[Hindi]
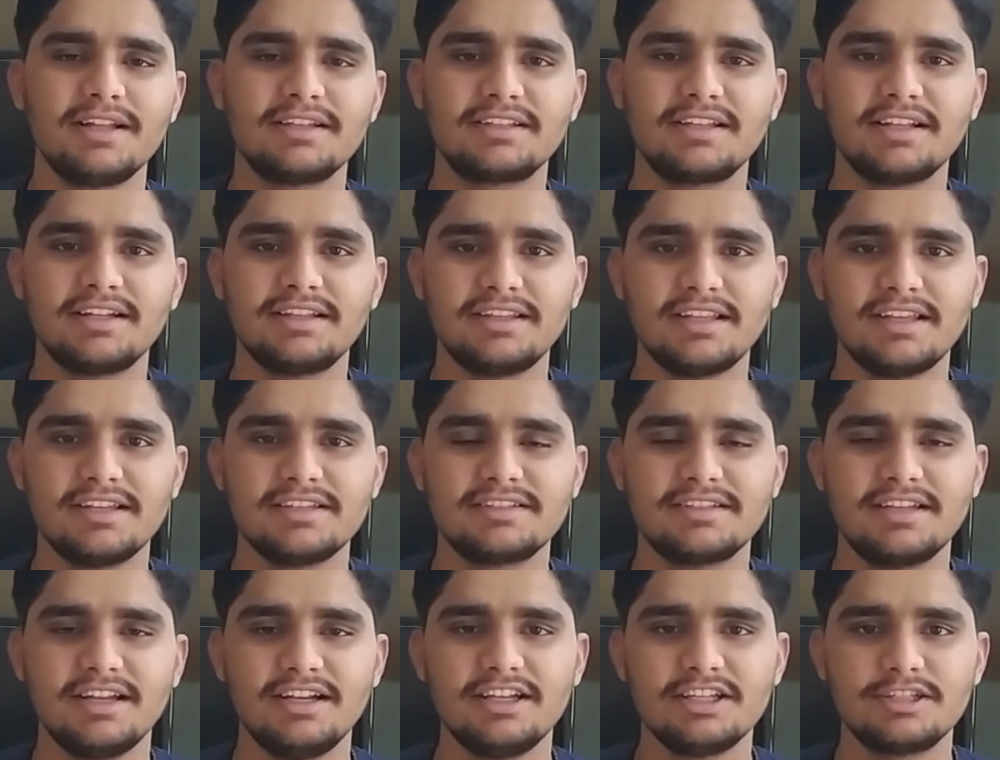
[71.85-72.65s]
बात करते हैं
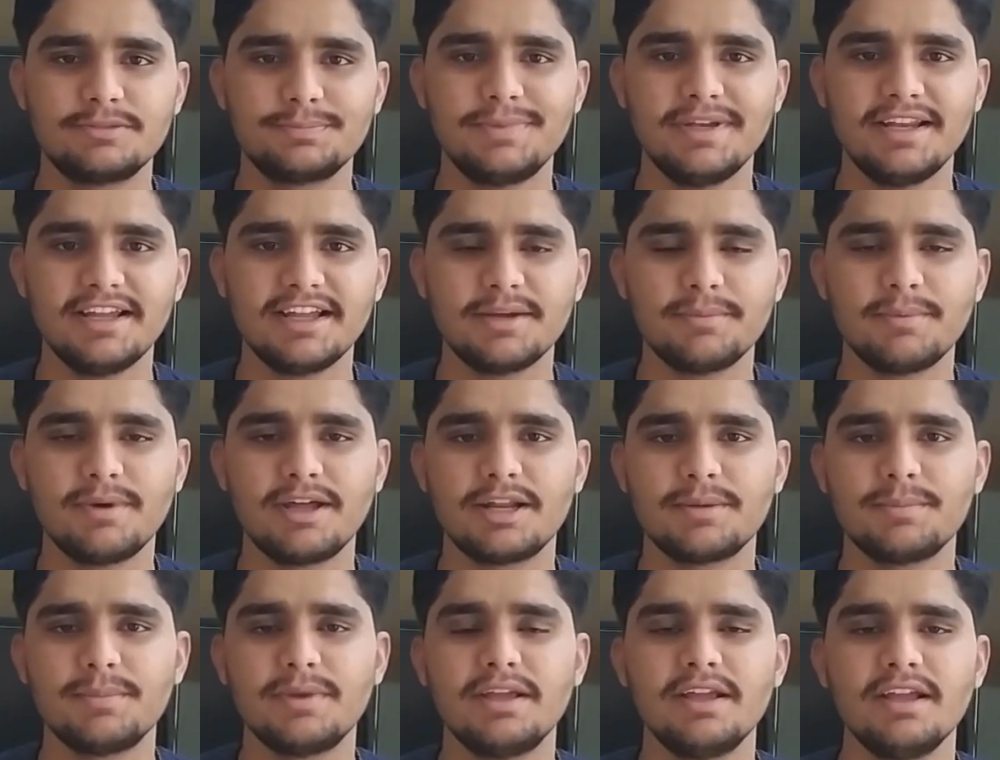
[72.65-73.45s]
इसकी डिस्प्ले के
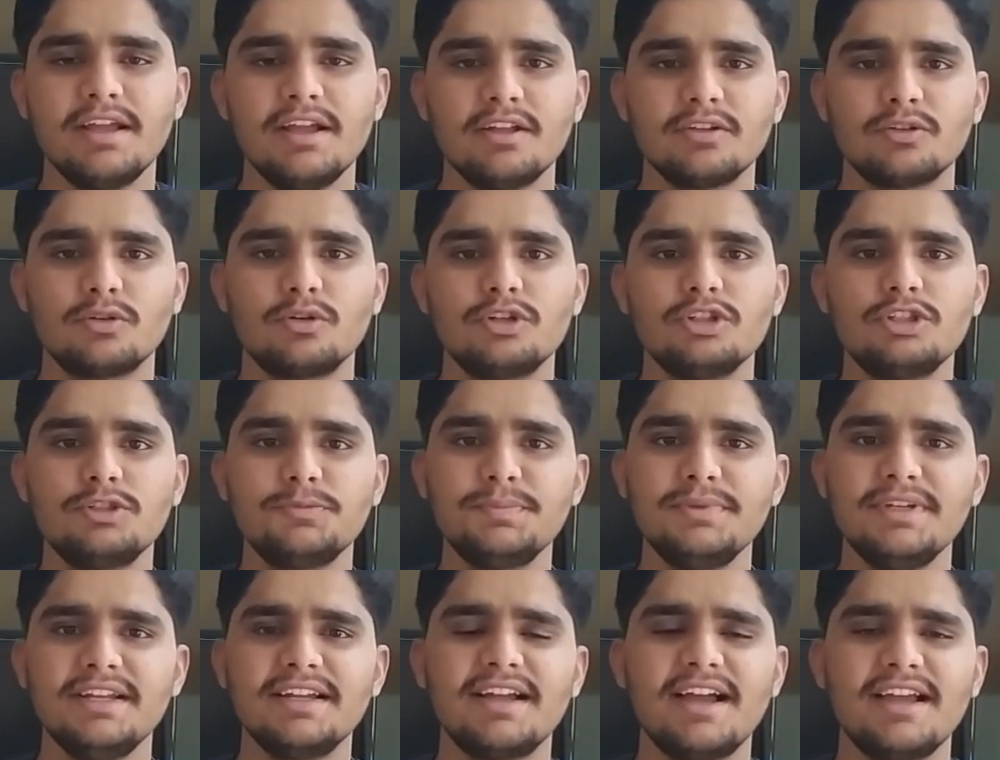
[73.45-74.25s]
बारे में तो
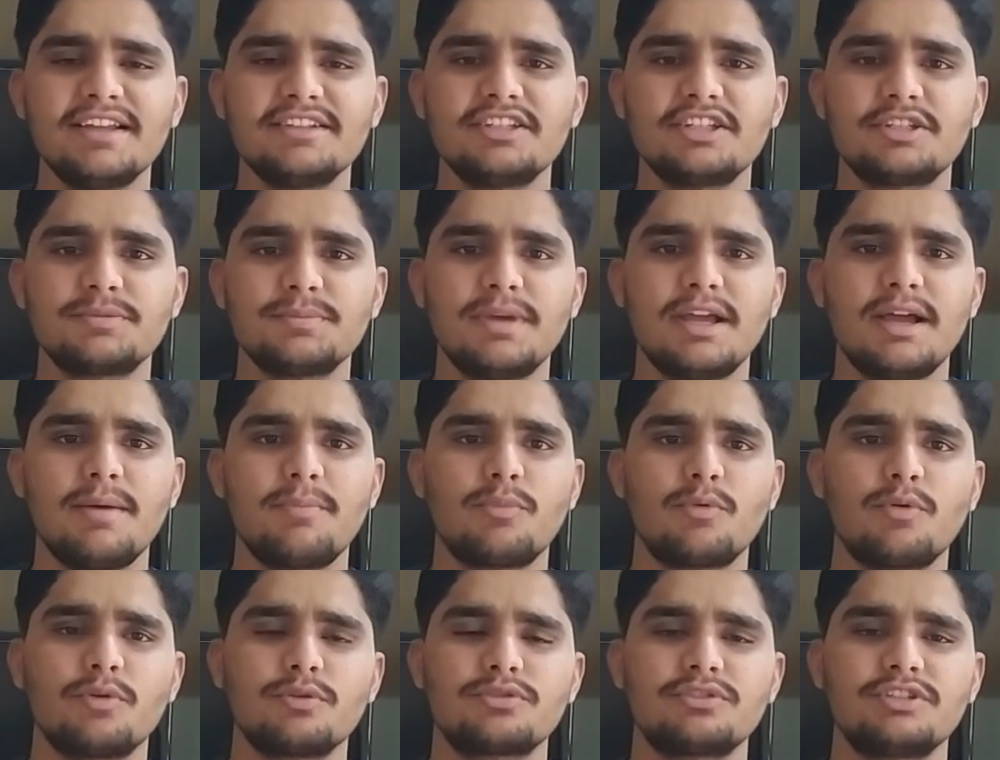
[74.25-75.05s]
डिस्प्ले गाइज इसमें
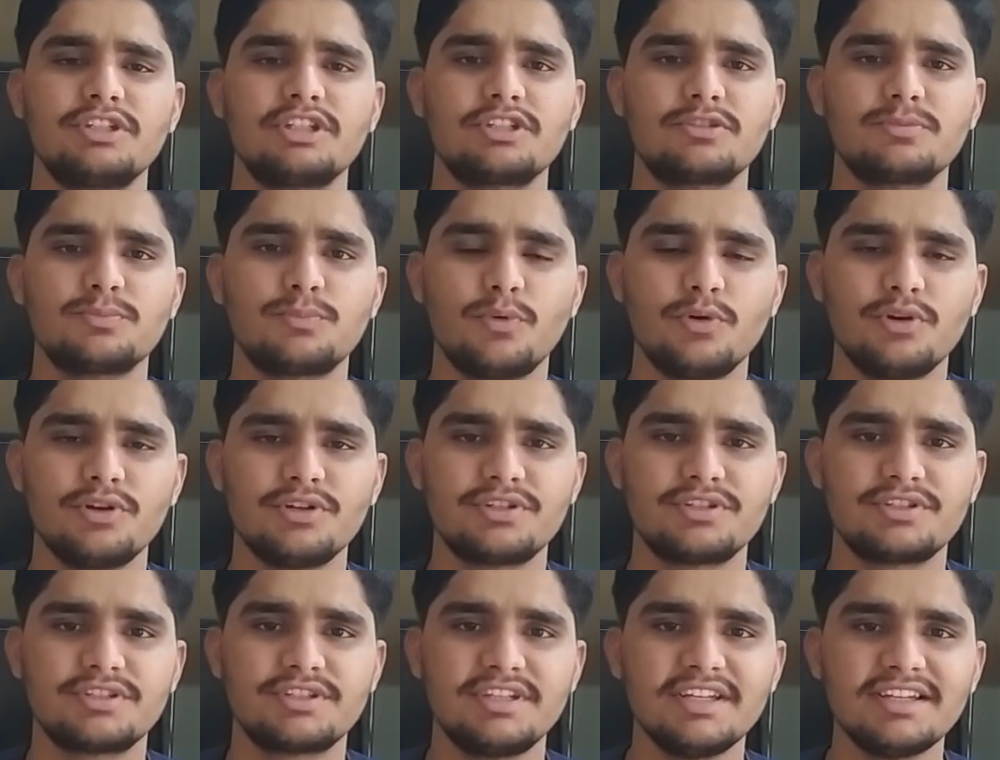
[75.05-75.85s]
आपको
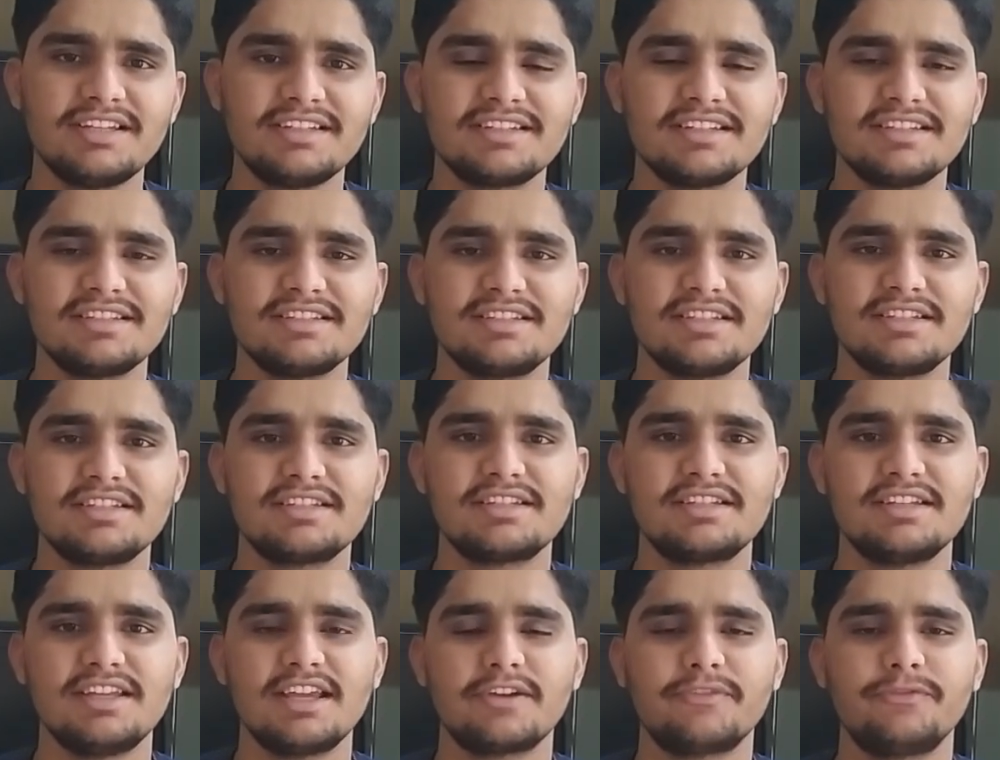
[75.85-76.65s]
6.6
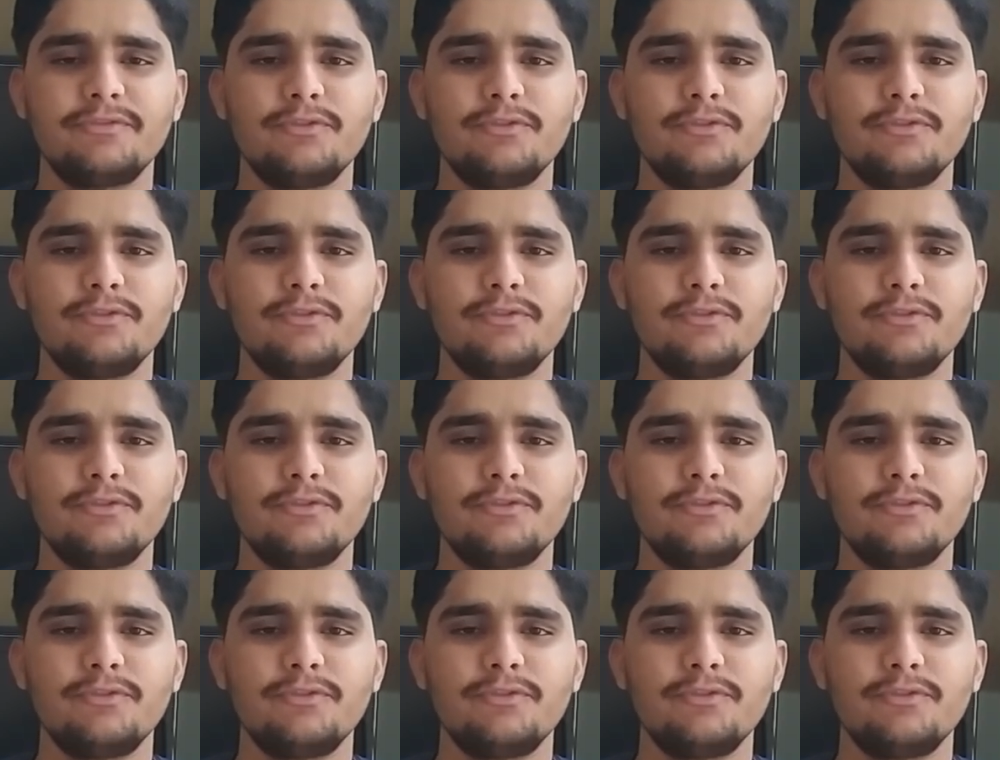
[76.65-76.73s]
इंचेस की